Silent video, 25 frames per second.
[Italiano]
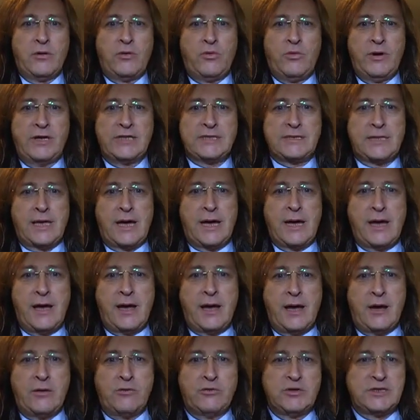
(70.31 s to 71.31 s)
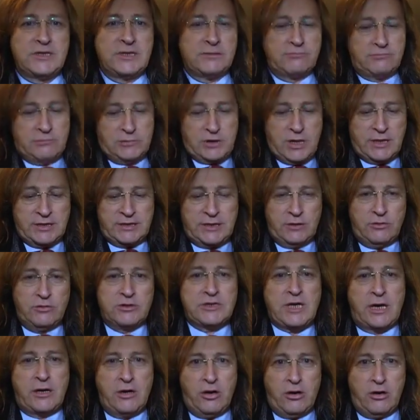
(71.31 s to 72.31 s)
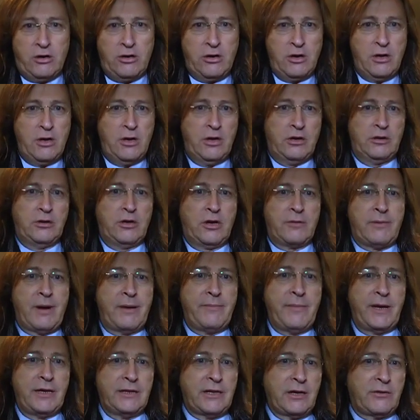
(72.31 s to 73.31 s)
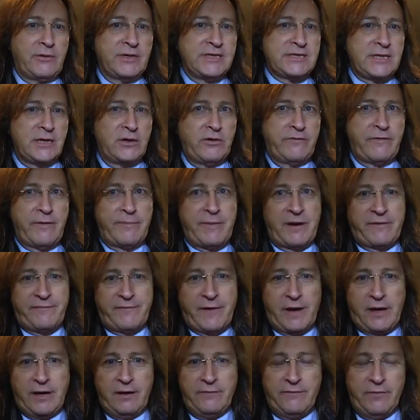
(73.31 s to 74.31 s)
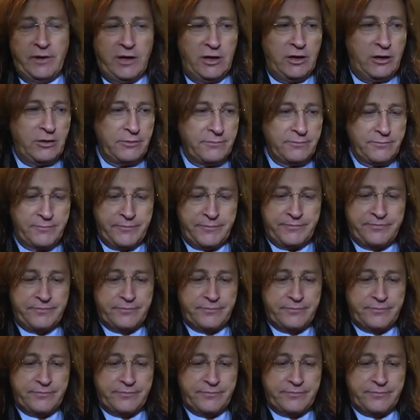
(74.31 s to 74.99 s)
questa, us, cioè si usano normalmente queste uve per fare il vino.